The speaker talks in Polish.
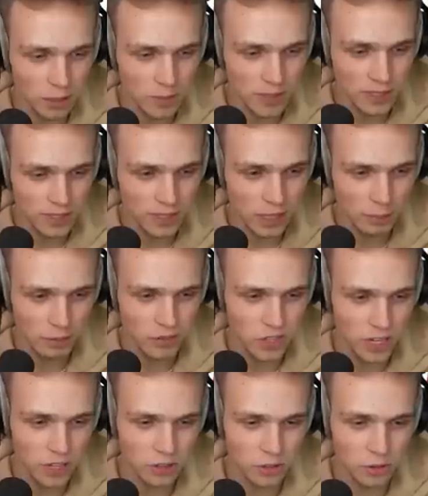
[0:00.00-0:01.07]
Hopsa, albo
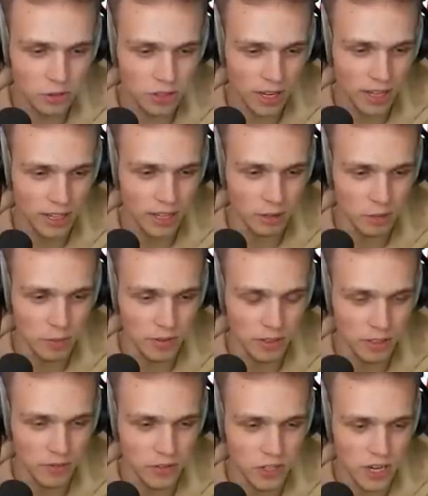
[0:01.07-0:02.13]
widziałaś to już? Ej, nie, już
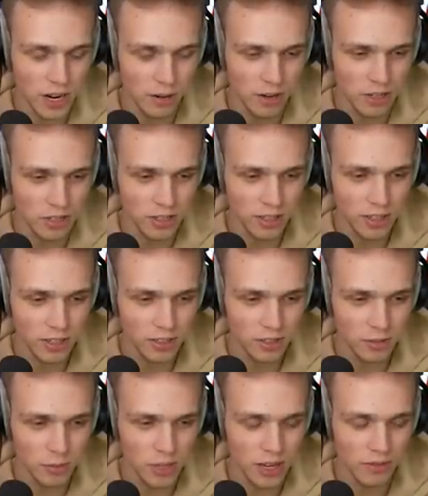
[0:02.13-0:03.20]
pewnie to widziałaś. Ale
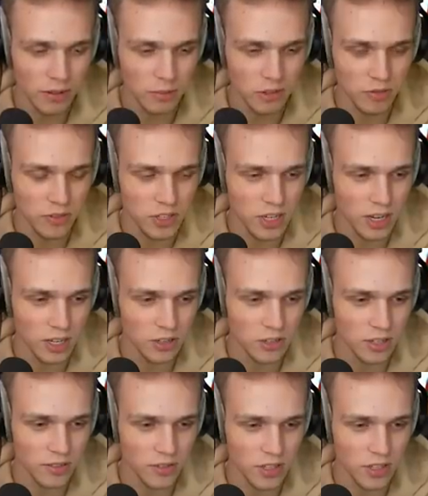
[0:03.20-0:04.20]
bo nie wiem, czy widziałaś, czy nie